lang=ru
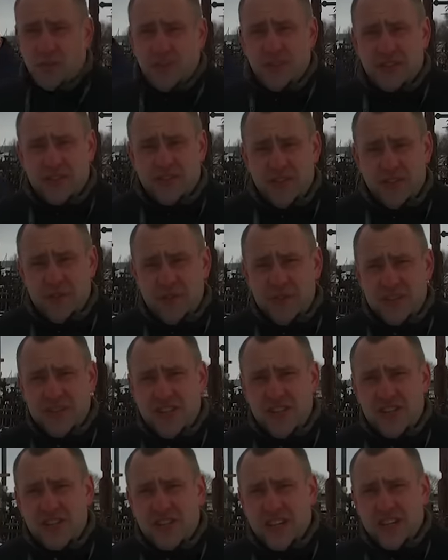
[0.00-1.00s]
свое
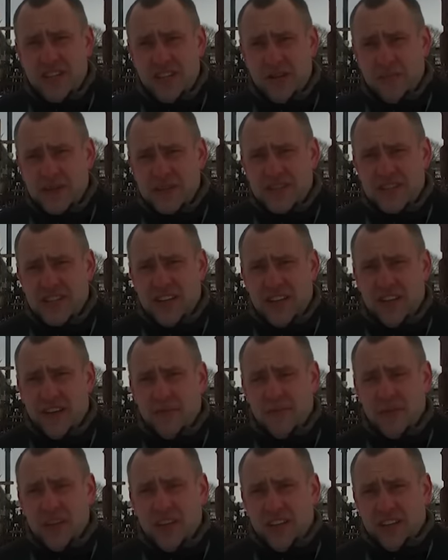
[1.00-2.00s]
местечко и поставим
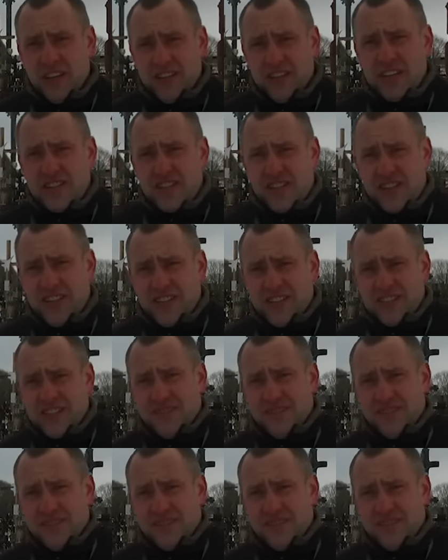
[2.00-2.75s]
наш крест.